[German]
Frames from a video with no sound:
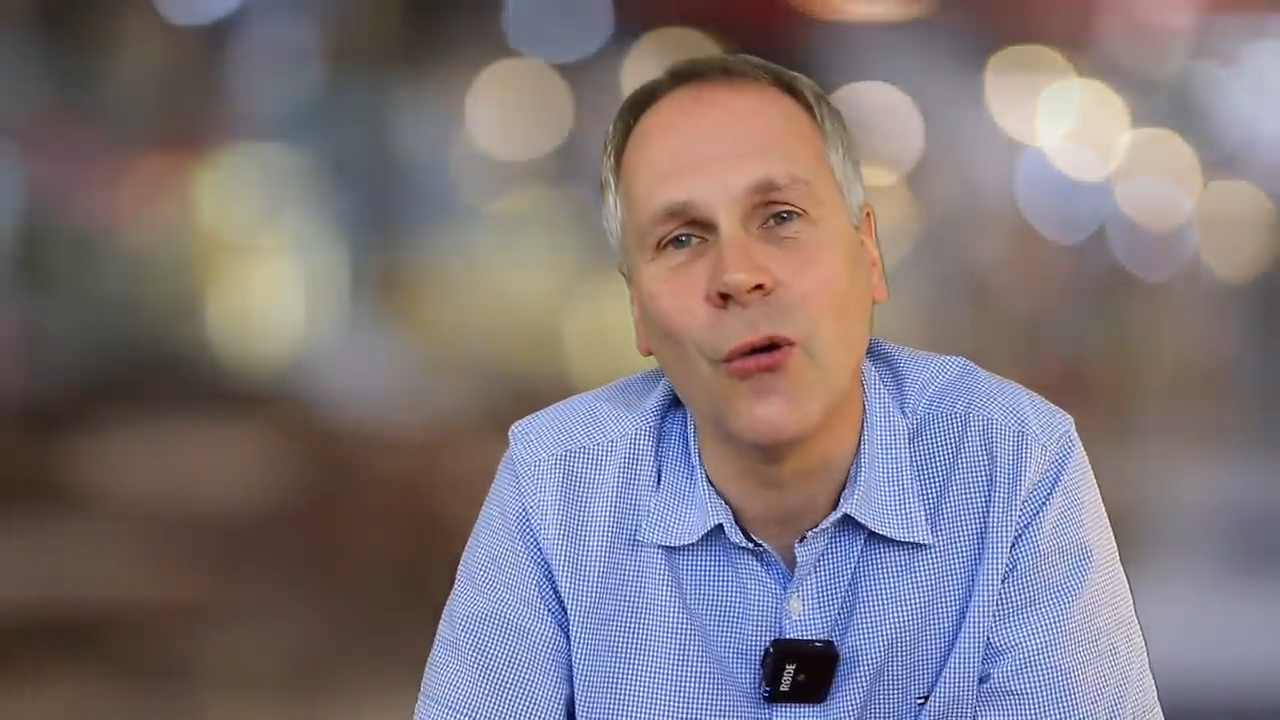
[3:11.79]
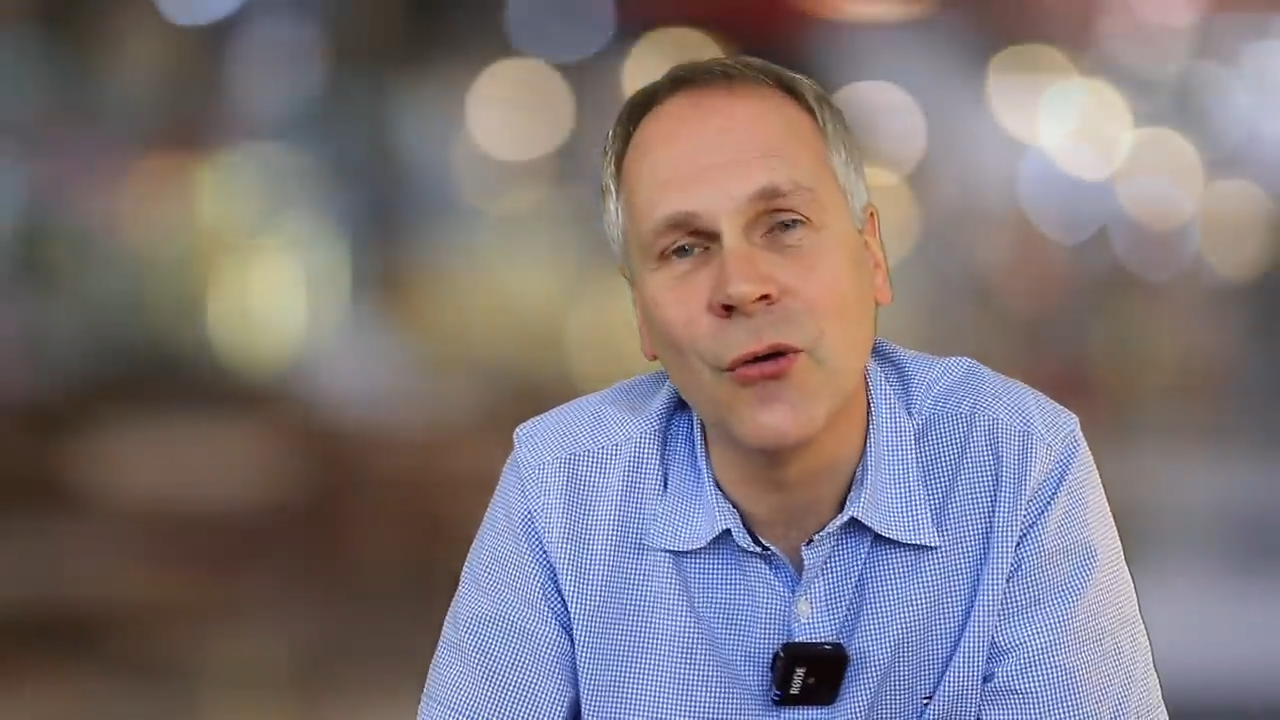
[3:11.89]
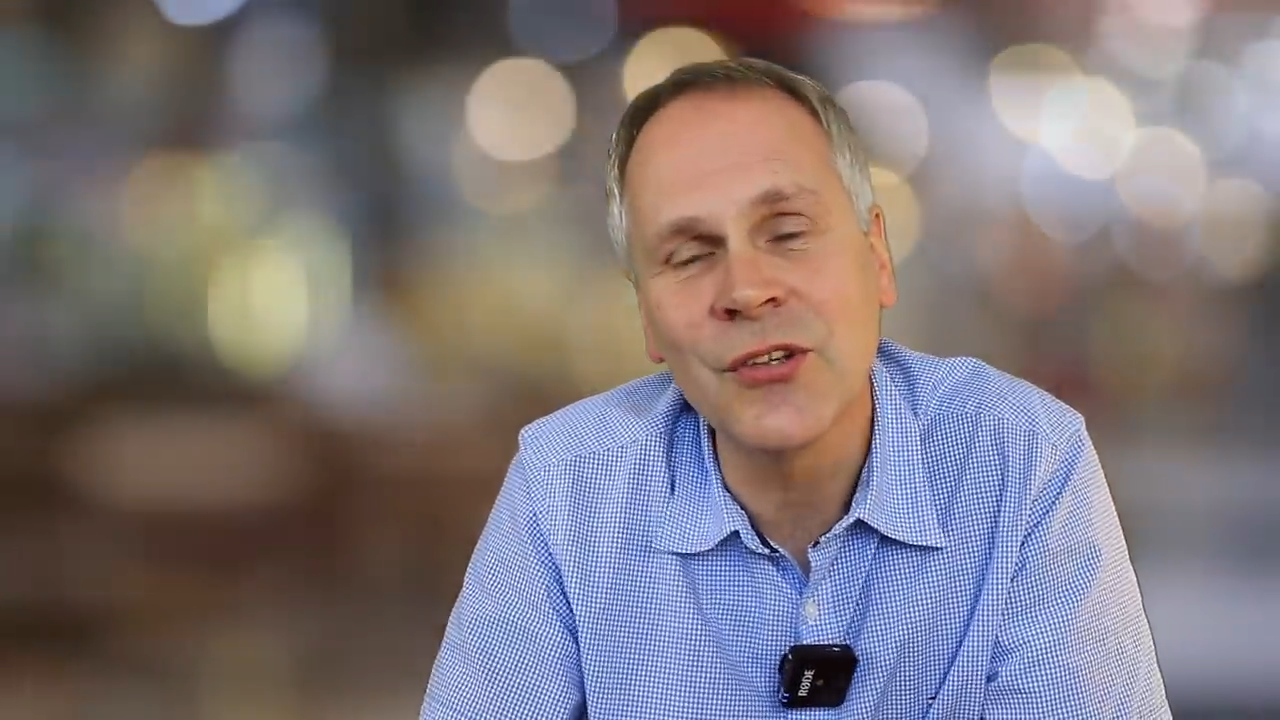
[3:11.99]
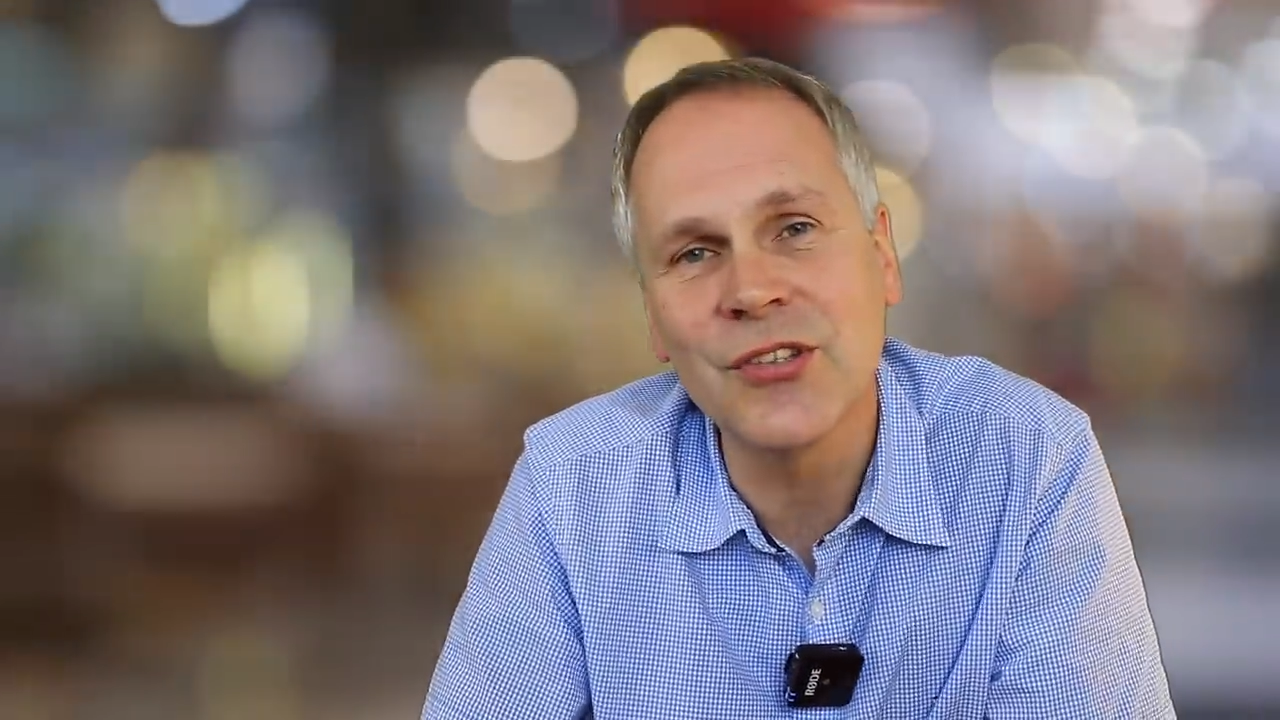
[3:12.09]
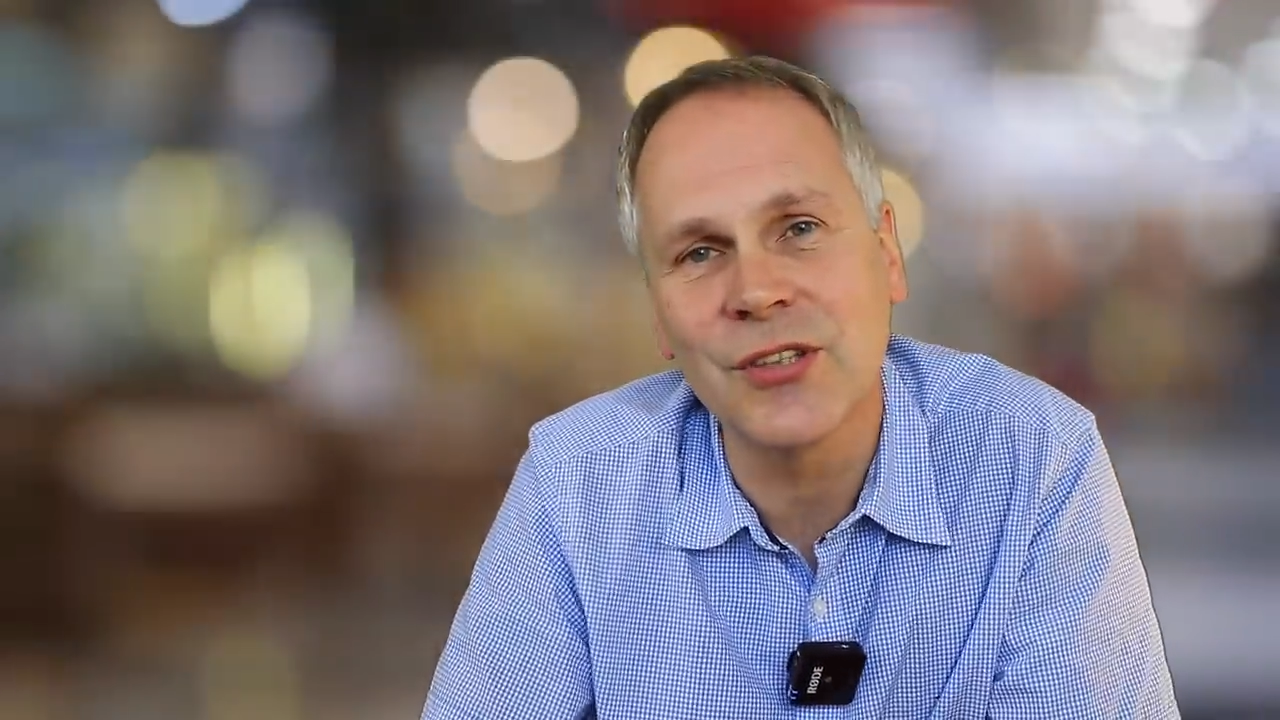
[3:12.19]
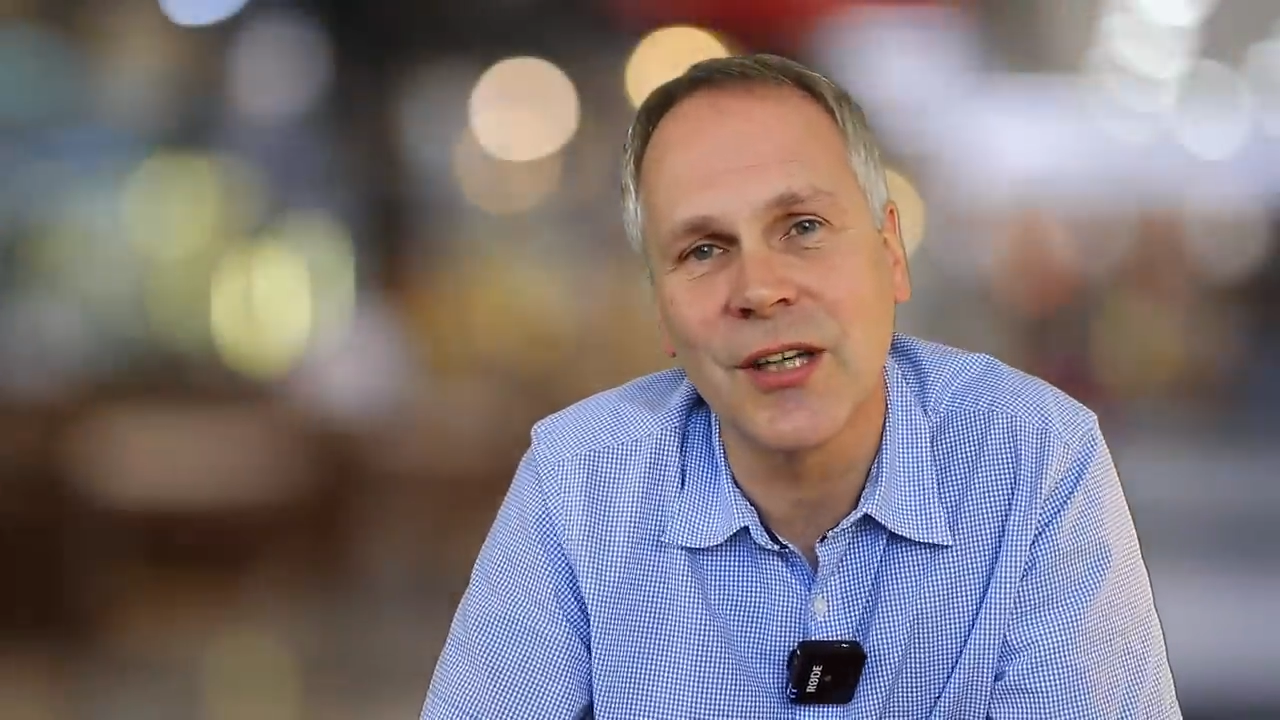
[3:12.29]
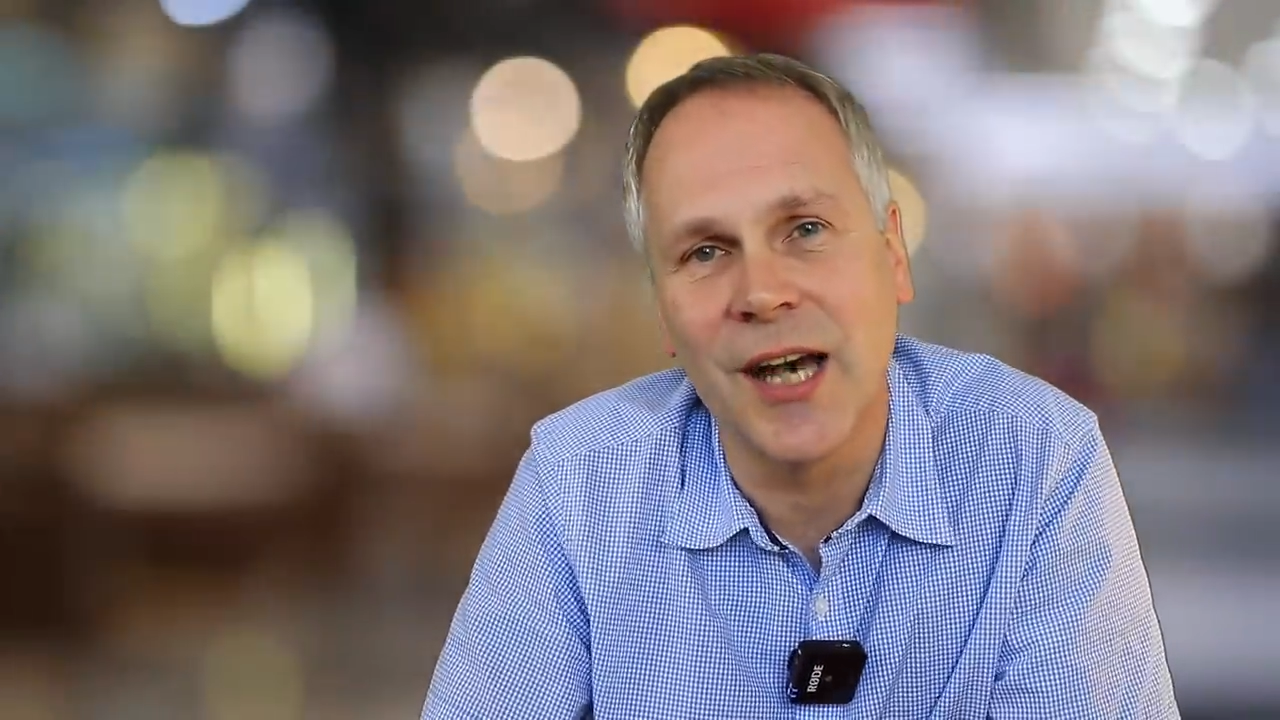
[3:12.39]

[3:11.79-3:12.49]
Und